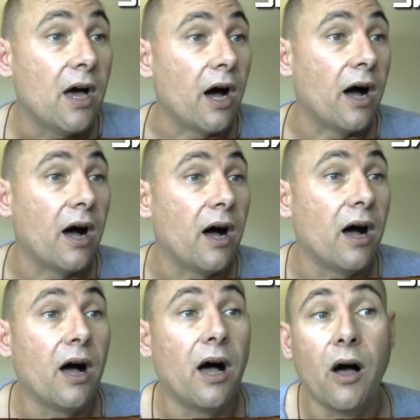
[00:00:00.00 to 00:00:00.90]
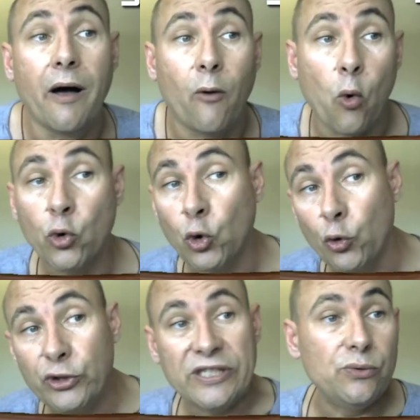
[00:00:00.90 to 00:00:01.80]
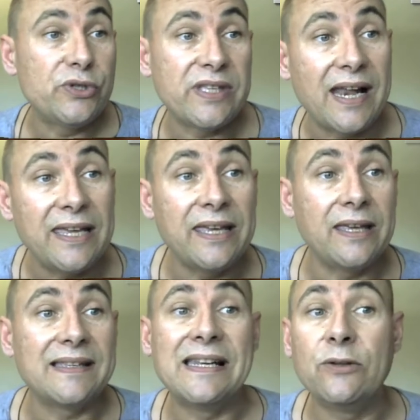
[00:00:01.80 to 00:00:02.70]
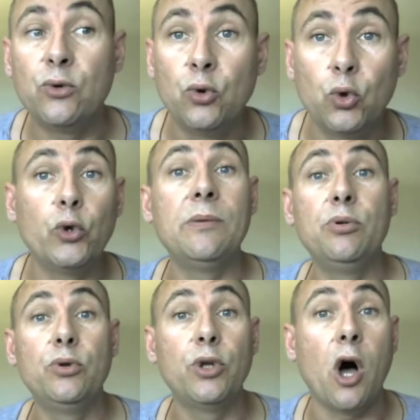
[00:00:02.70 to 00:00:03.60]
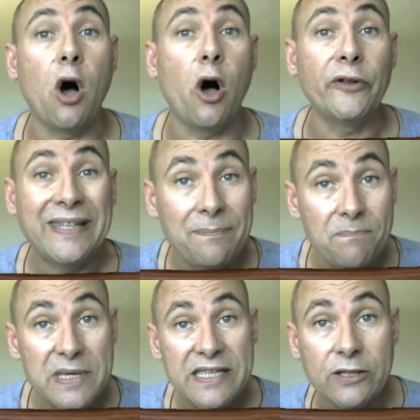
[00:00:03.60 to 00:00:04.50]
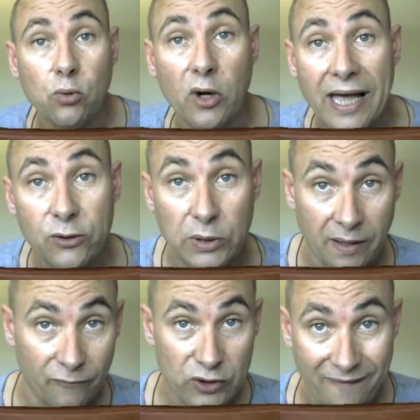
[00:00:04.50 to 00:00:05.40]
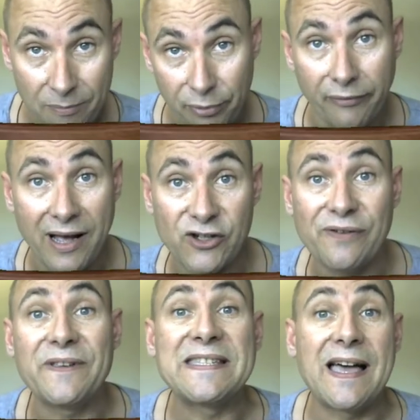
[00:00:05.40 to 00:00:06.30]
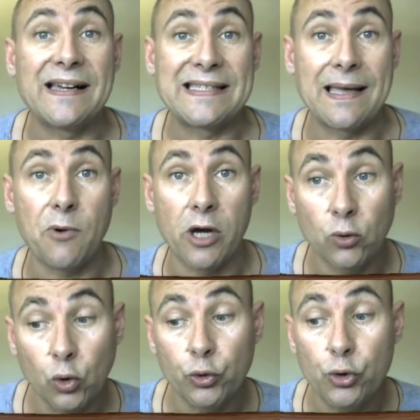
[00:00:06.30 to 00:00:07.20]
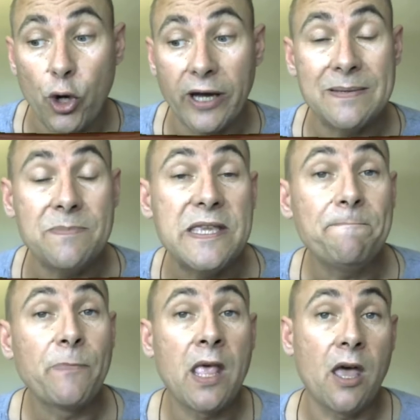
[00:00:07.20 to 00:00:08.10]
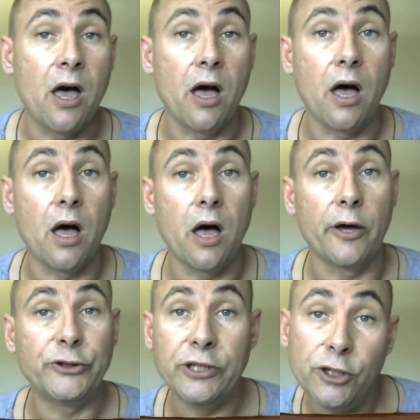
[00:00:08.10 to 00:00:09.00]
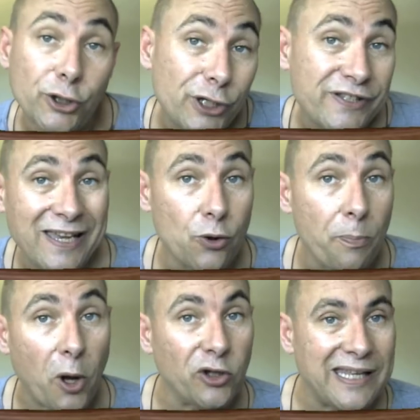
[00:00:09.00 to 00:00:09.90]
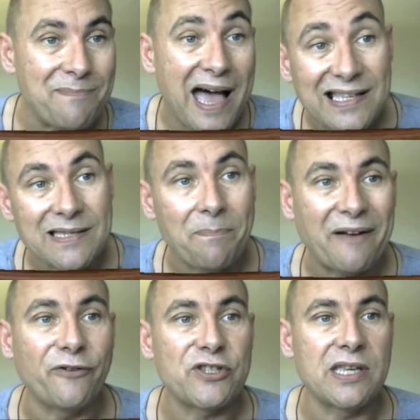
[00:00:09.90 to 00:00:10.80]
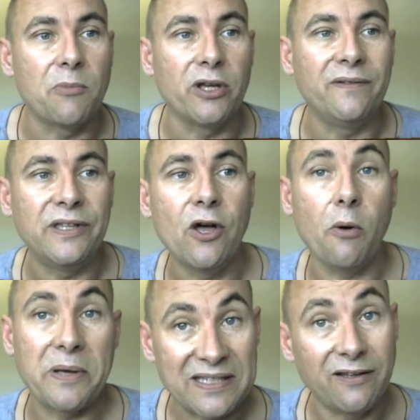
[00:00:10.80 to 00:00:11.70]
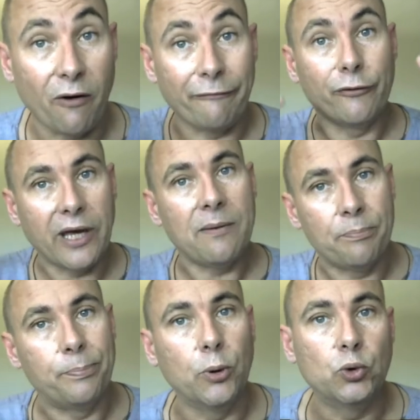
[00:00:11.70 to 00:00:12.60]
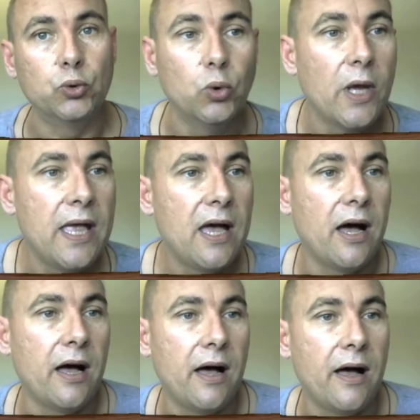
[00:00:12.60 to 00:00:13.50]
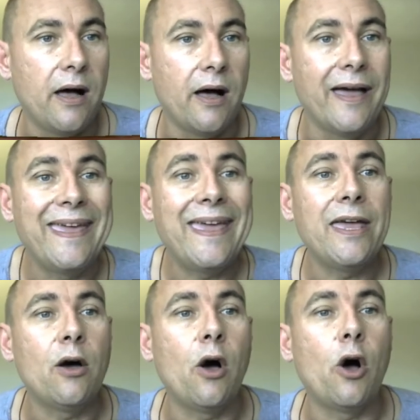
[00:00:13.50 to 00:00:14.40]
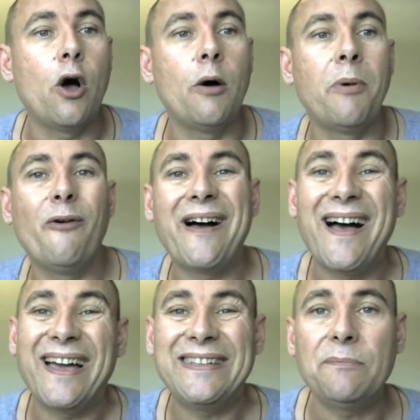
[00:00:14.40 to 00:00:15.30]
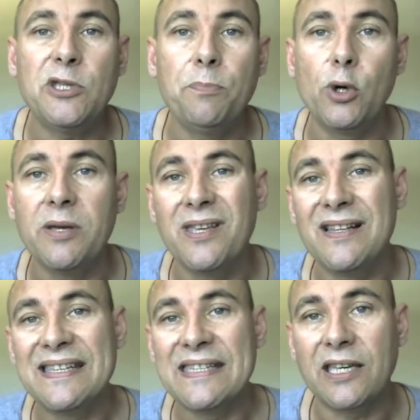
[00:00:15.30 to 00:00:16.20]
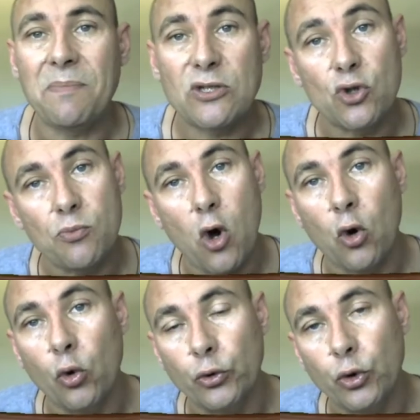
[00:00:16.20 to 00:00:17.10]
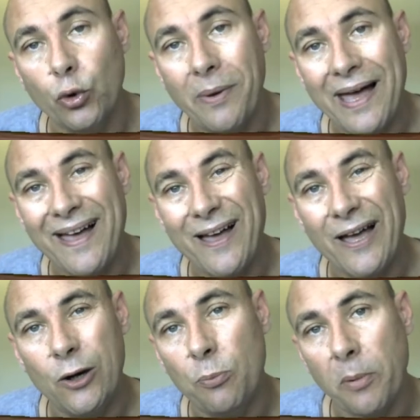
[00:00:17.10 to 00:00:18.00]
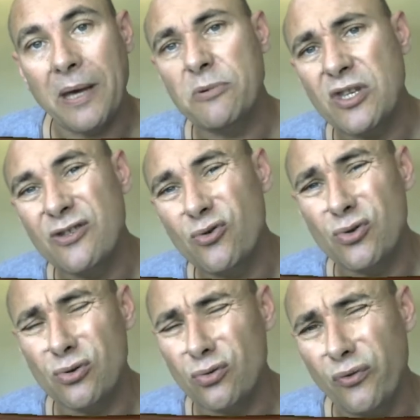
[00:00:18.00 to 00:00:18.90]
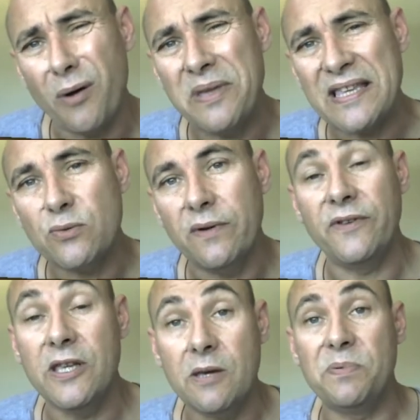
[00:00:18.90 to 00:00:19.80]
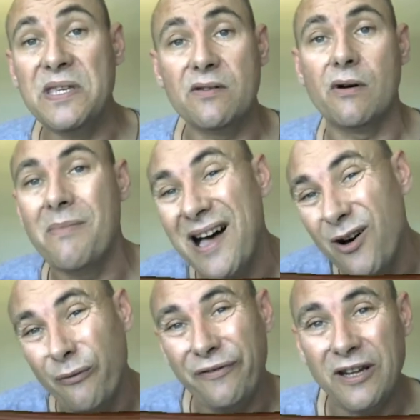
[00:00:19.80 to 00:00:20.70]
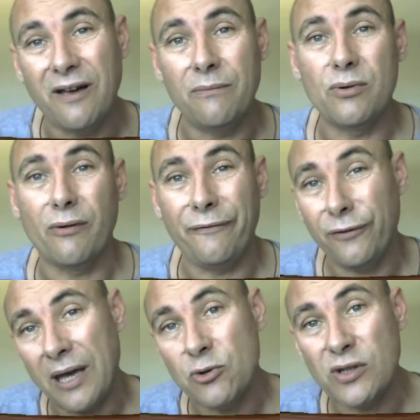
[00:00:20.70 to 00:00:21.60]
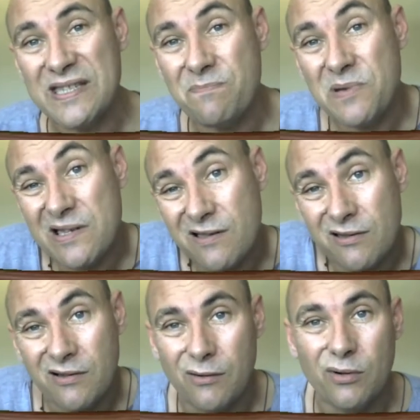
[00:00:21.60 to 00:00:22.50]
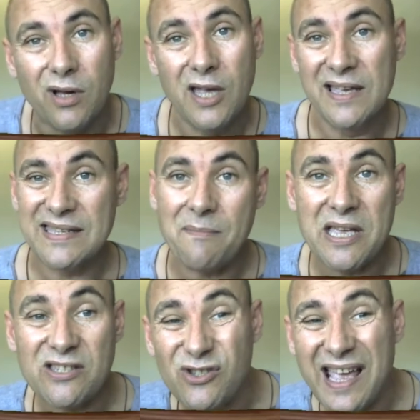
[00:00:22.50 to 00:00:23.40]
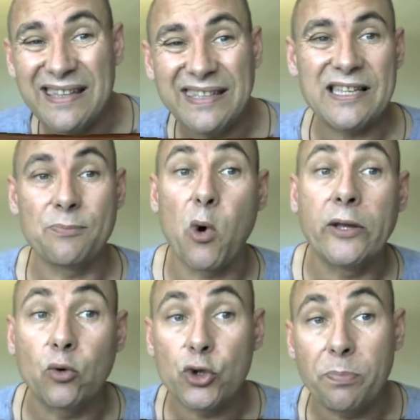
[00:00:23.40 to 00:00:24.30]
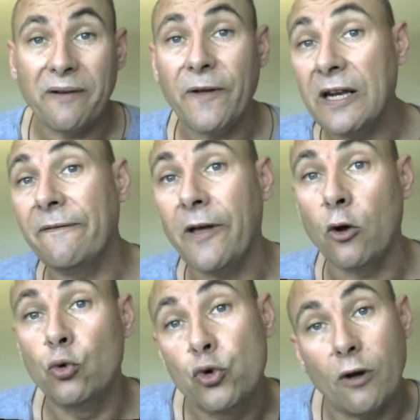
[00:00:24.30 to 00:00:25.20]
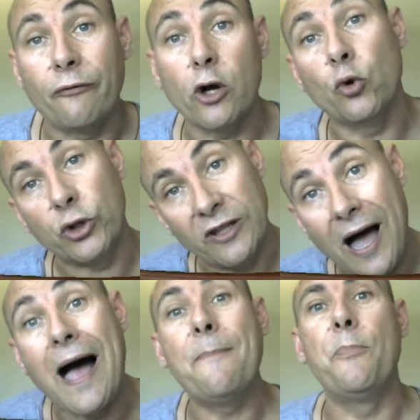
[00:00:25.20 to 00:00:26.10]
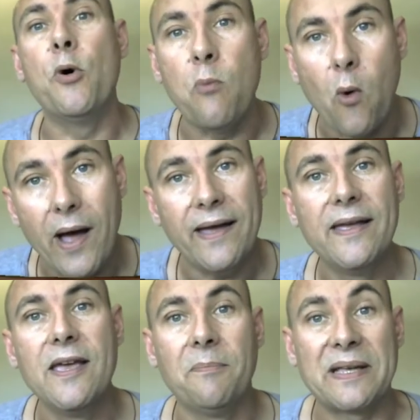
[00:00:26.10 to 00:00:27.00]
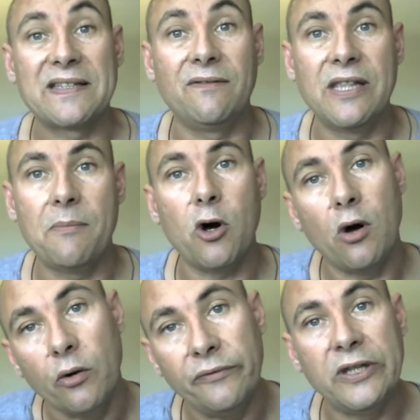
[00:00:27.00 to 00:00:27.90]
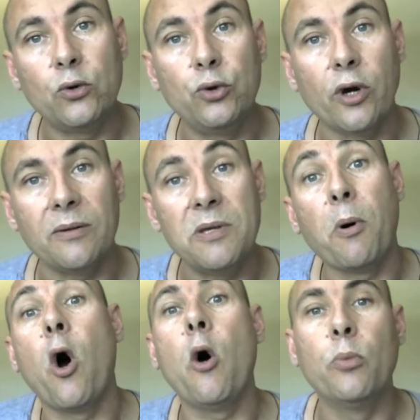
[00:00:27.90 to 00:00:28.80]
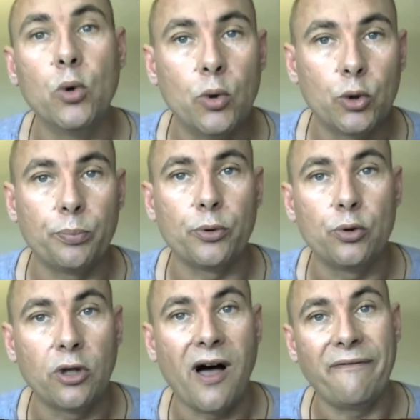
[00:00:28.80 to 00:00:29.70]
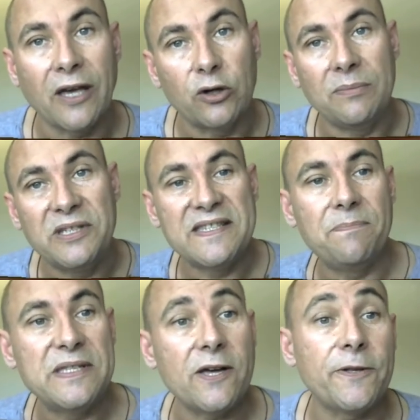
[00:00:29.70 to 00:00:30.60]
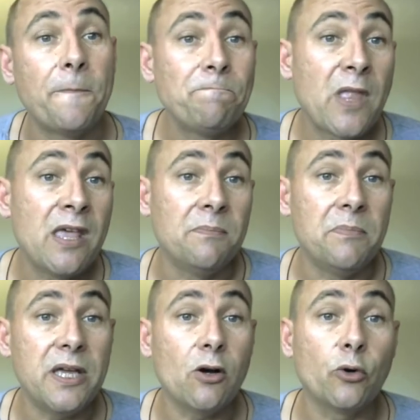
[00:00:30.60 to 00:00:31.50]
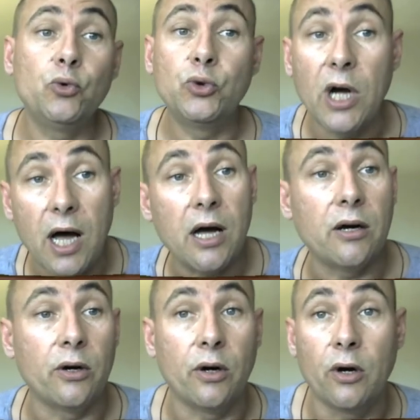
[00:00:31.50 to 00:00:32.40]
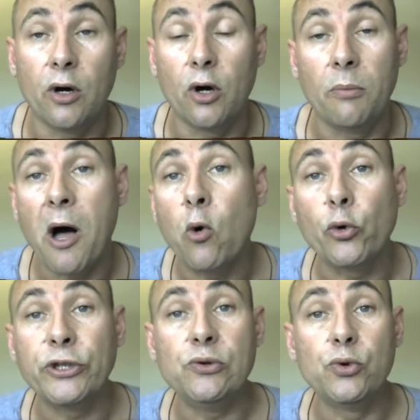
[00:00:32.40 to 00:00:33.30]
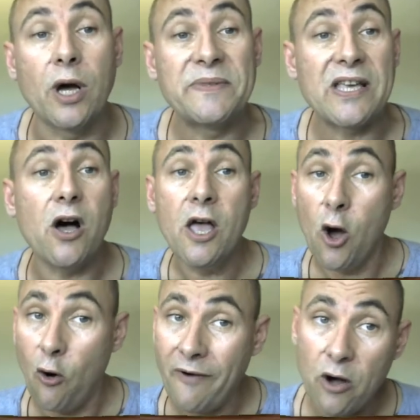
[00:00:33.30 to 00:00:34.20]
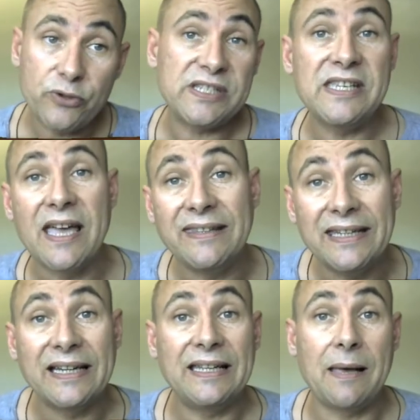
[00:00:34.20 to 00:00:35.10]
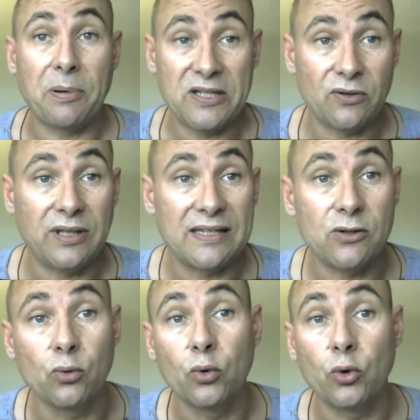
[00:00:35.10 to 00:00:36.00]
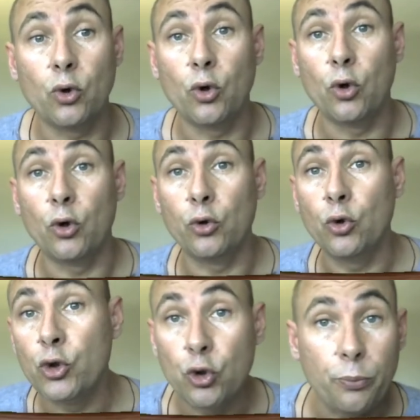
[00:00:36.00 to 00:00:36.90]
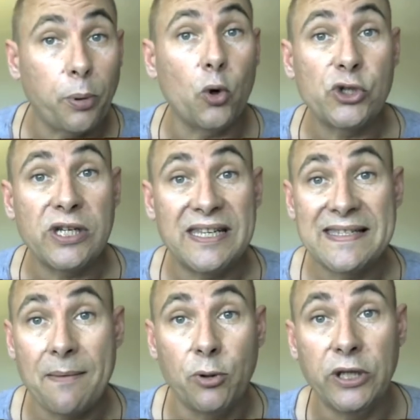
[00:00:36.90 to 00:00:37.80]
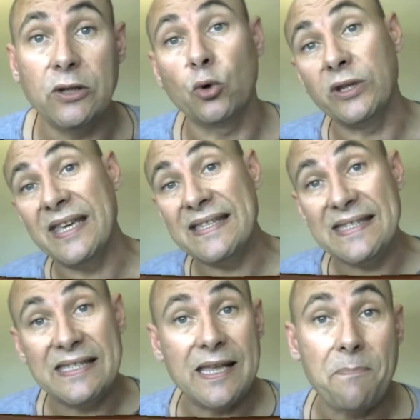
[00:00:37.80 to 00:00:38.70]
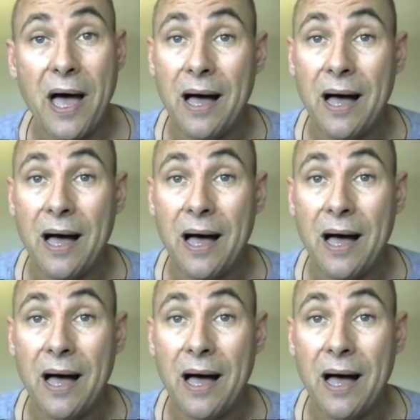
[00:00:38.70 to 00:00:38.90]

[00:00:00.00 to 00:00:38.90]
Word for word: on continue à les tutos débutants, des mini cours gratuits comme vous avez pu voir. J'ai fait ça récemment, un cours d'une heure et demie qui essaye de prendre les bases. C'est pas forcément évident parce qu'il en faudrait beaucoup. Euh, et euh, bah, on va arrêter un petit peu les, séries parce que je me rends compte que bah, le premier épisode est souvent bien suivi et puis euh, bah, au, fil, au fur et à mesure des épisodes, le, ça baisse, ça intéresse moins. Donc je préfère les faire en une seule fois, donc il y en aura un peu moins parce qu'évidemment une vidéo d'une heure et demie prend beaucoup plus de temps à faire que des petits épisodes. Mais en tout cas, bah, on continue comme ça. On va aussi intégrer la présentation de, de jeux de projets des abonnés, donc n'hésitez pas à m'en